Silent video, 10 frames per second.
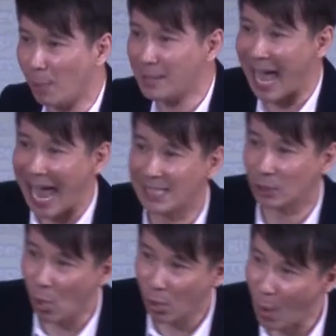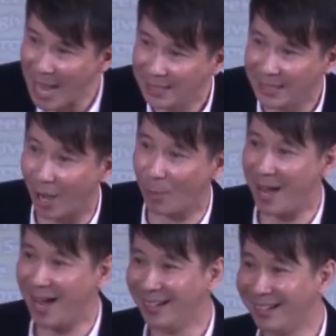使我们的孩子多乖巧
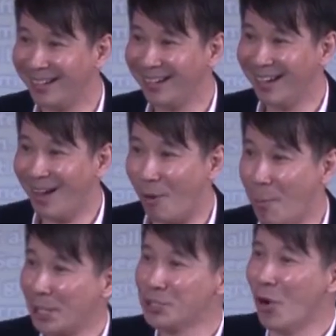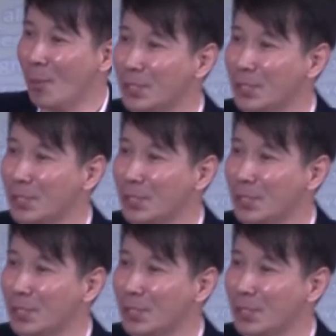吗？我们能够